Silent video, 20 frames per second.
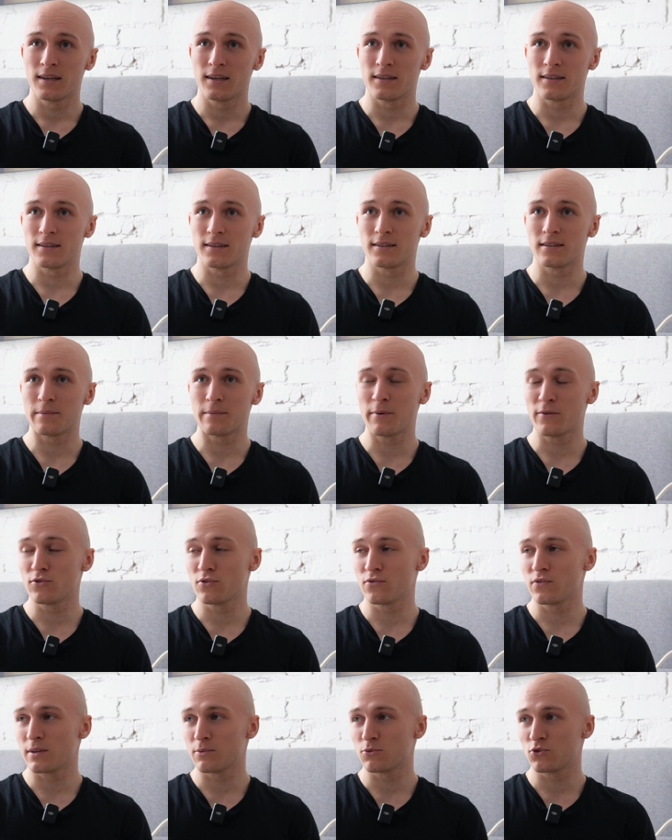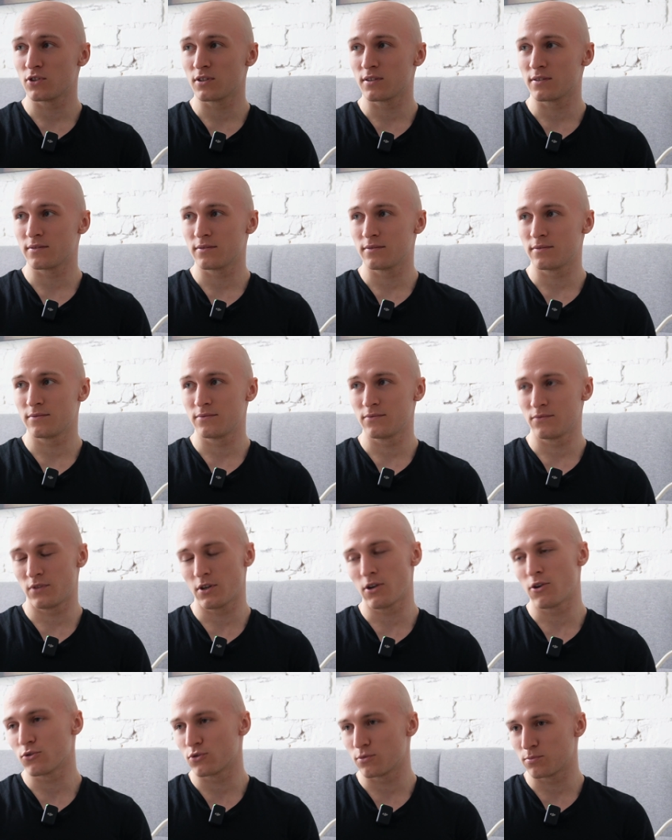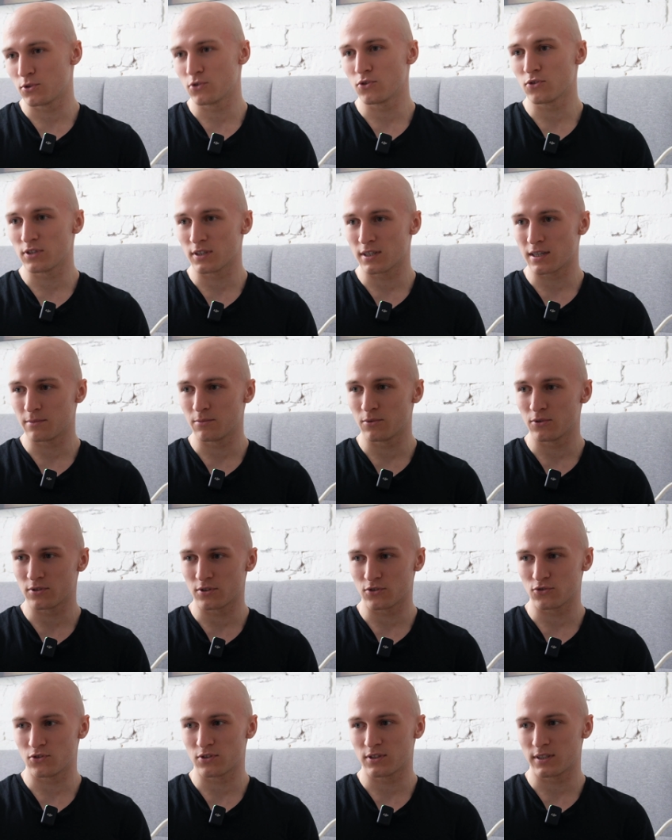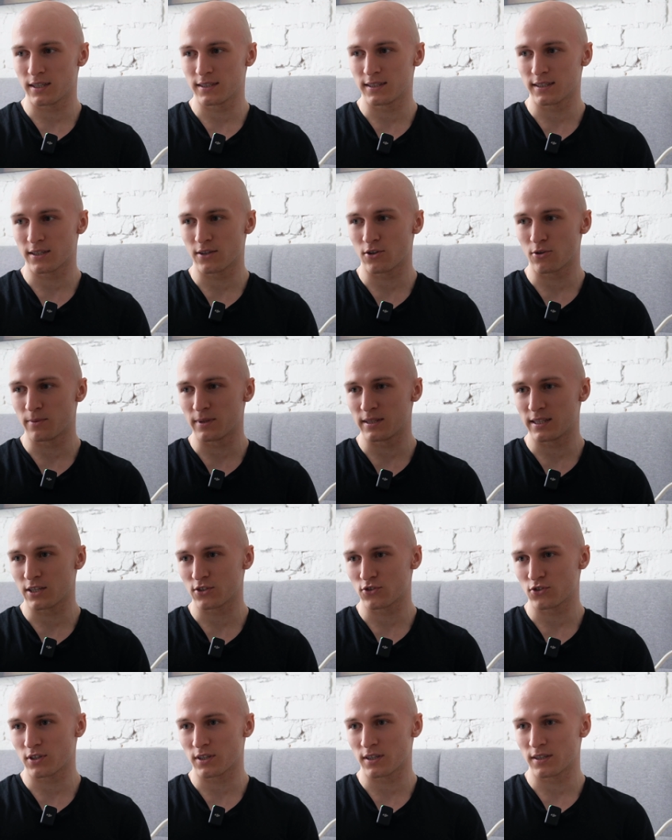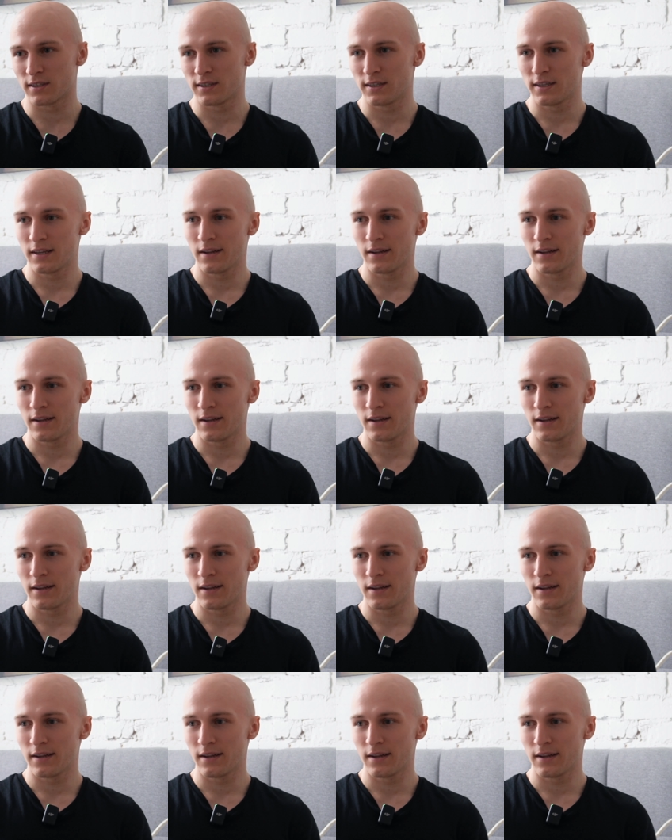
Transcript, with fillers: E, na pewno wiem, że wiele osób to dotyka, bo też dostaję takie komentarze,